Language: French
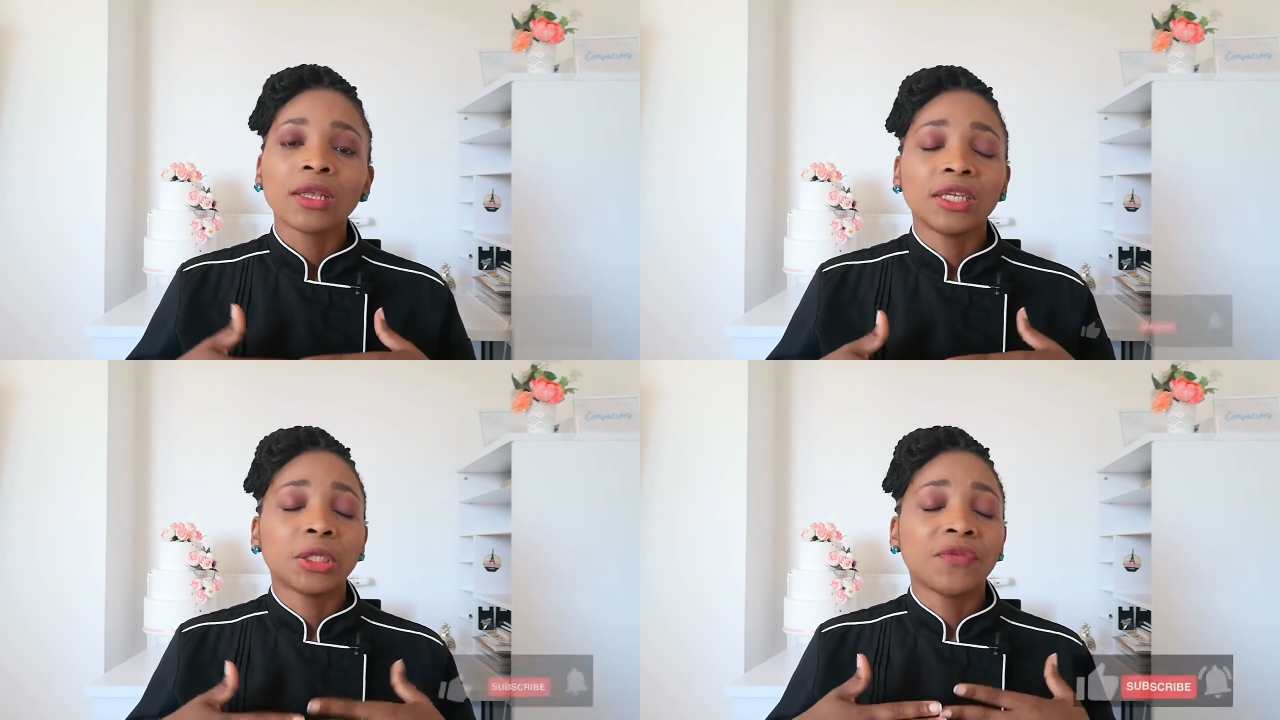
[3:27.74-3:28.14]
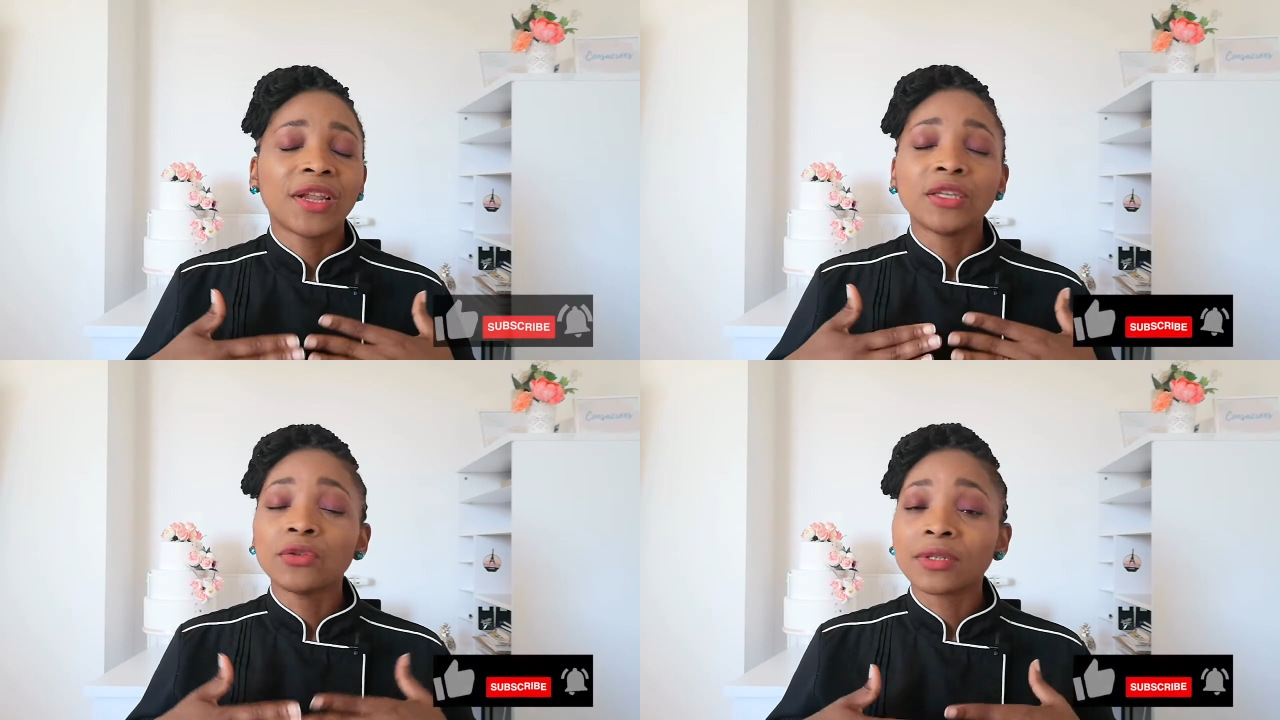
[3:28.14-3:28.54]
Et j'ai fait
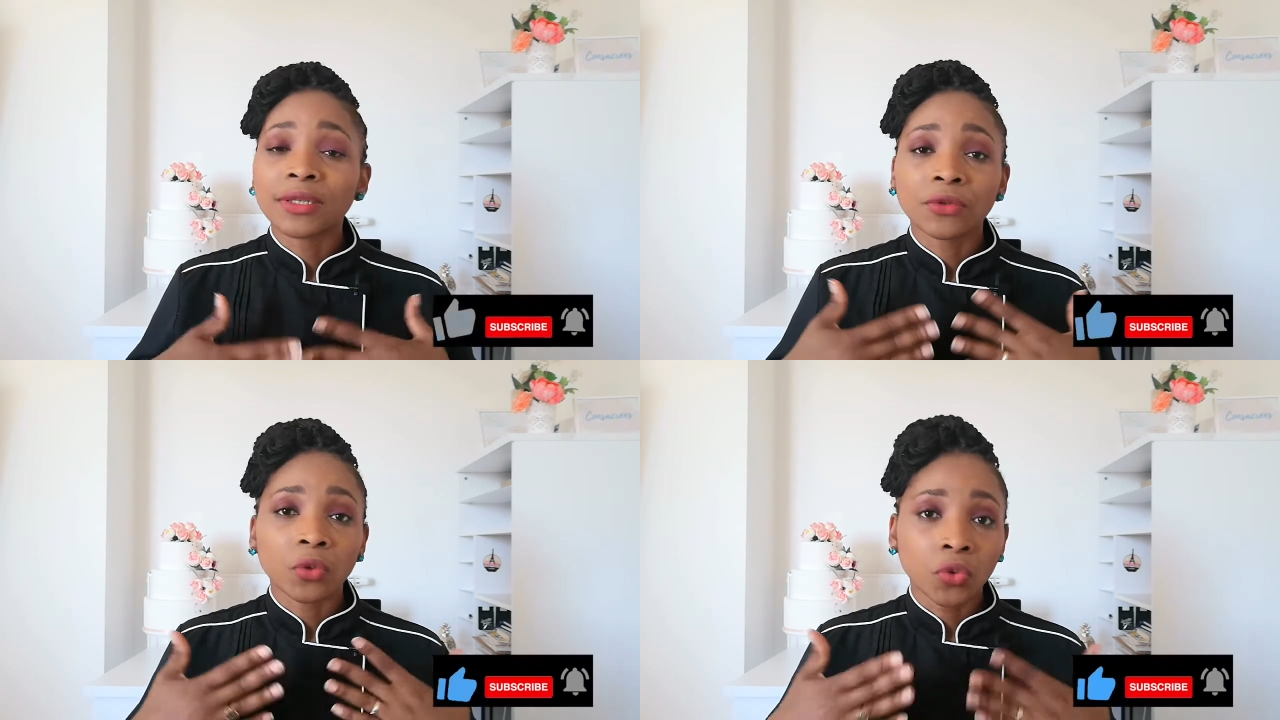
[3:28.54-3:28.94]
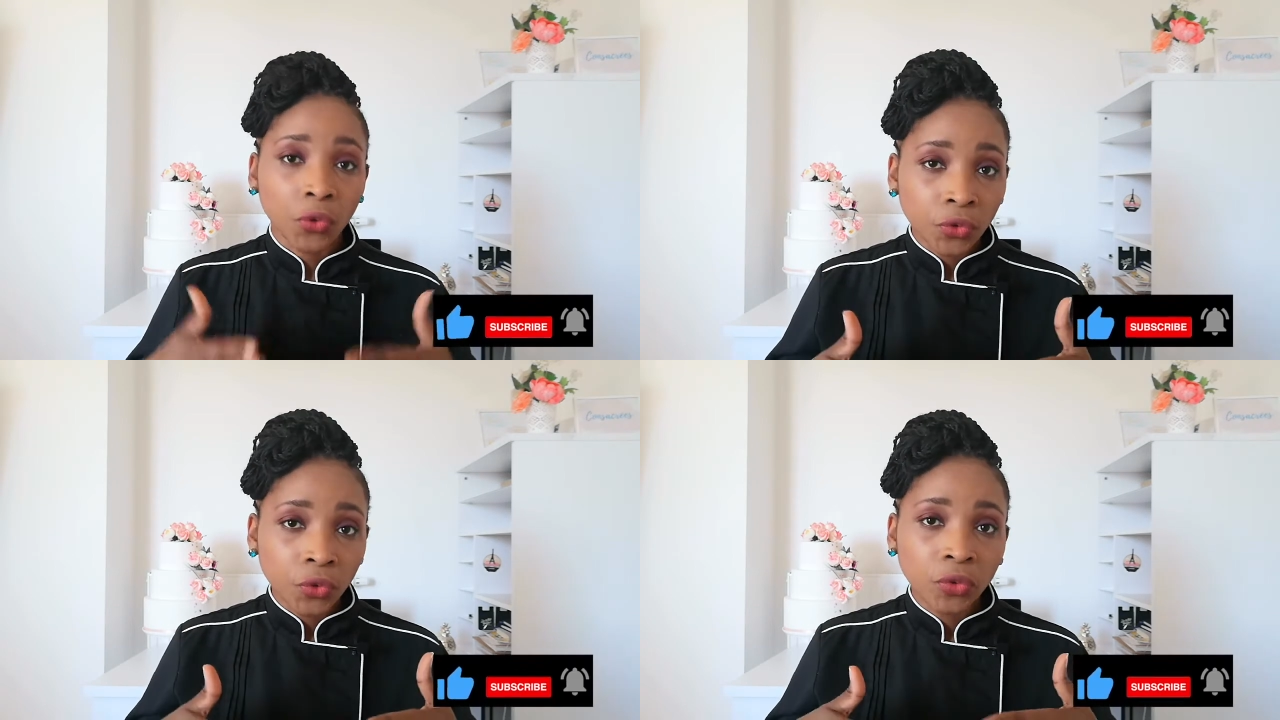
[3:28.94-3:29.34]
la dégustation dans
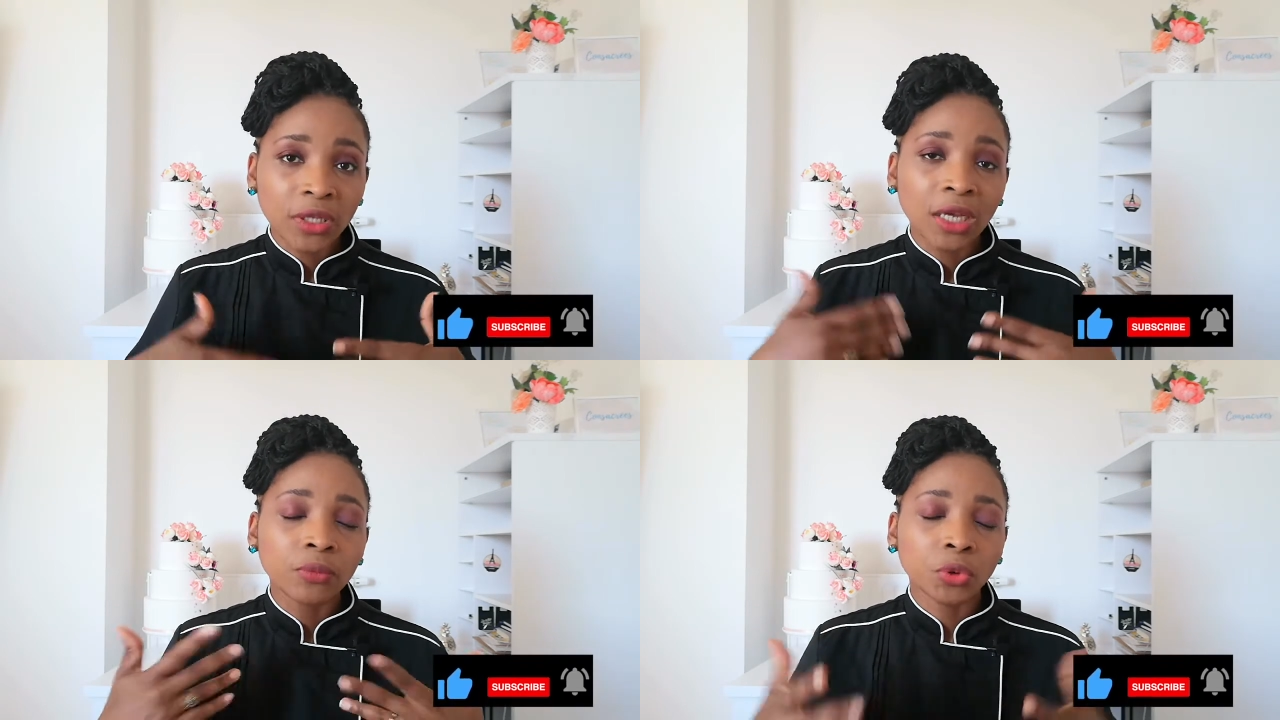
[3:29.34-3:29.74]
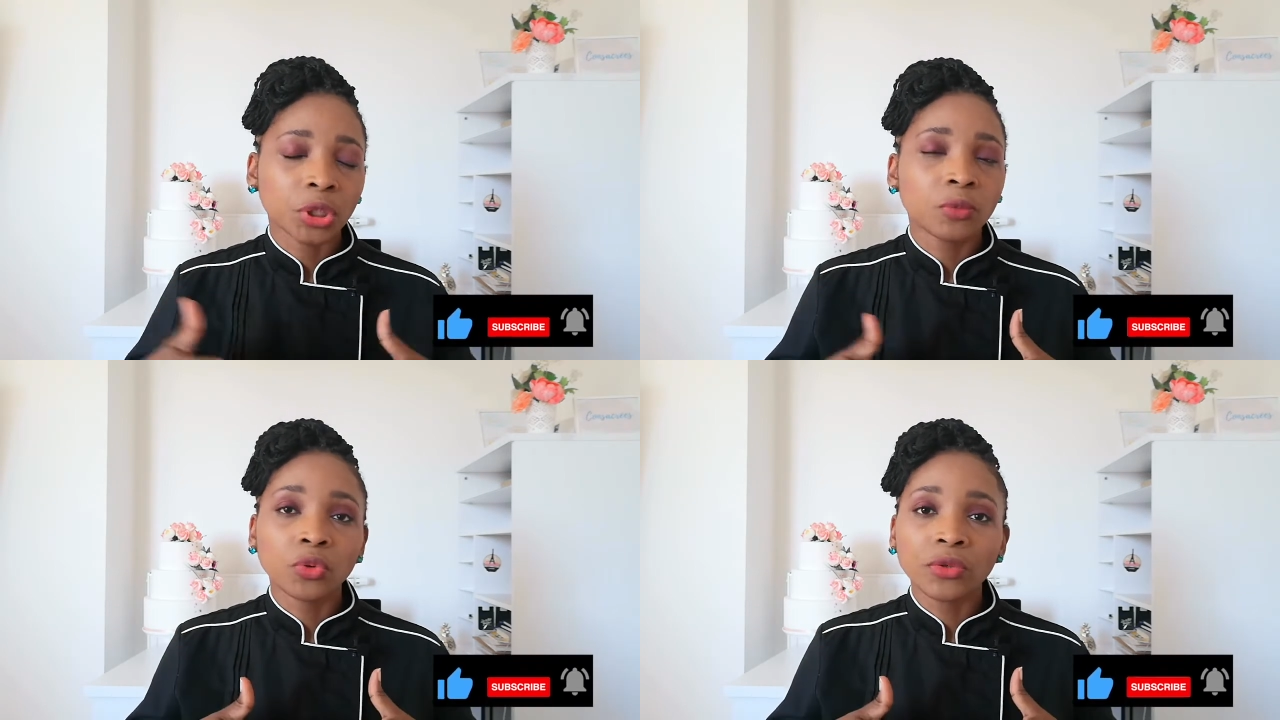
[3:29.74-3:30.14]
son hôtel parce que je
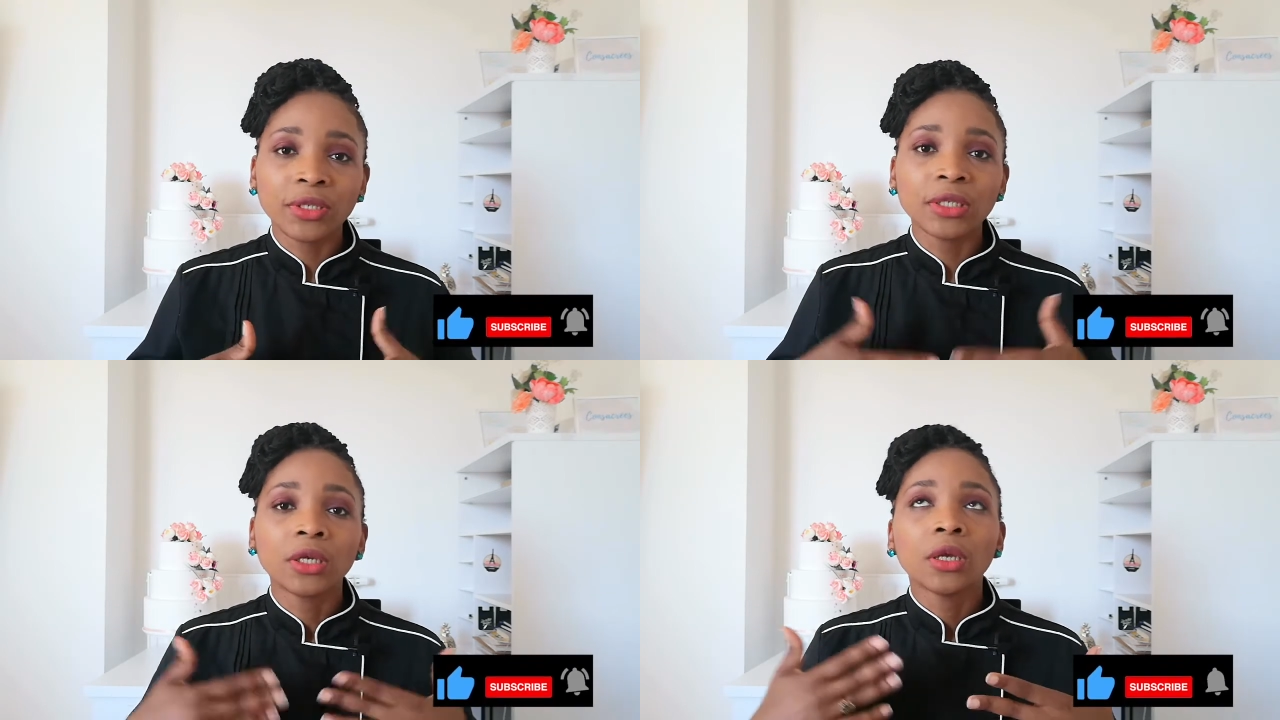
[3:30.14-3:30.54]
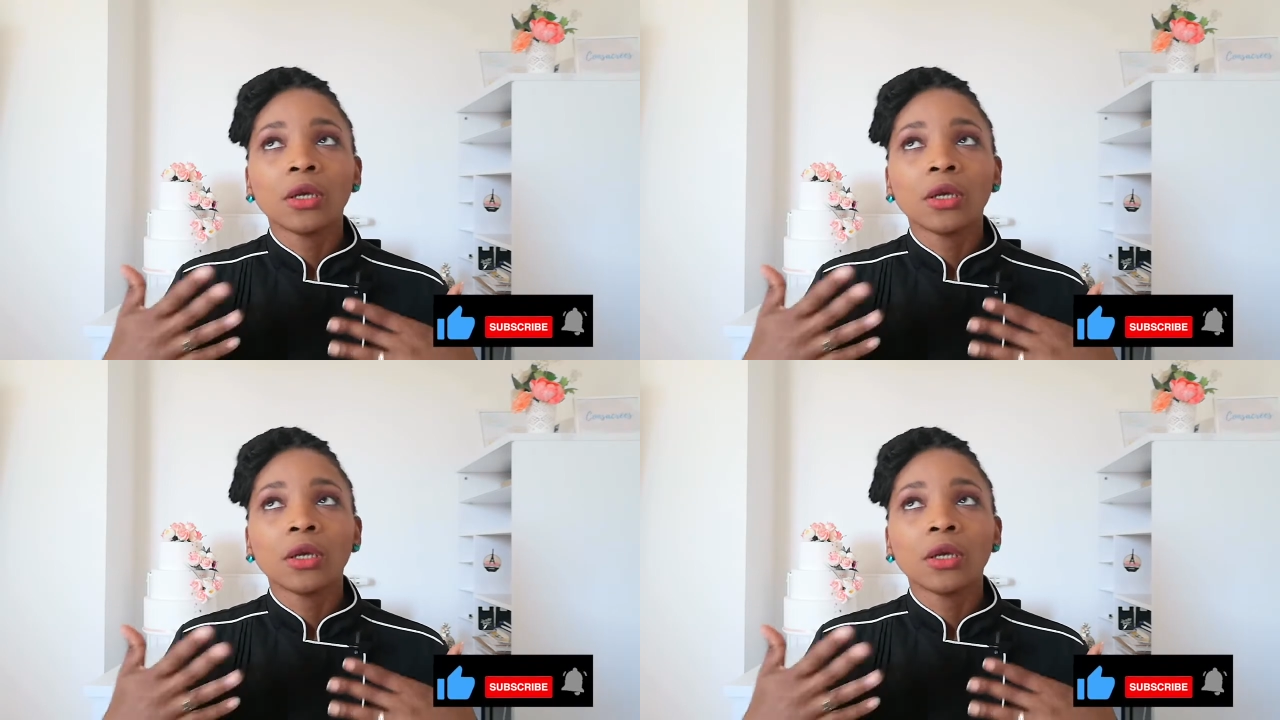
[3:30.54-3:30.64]
me suis dit,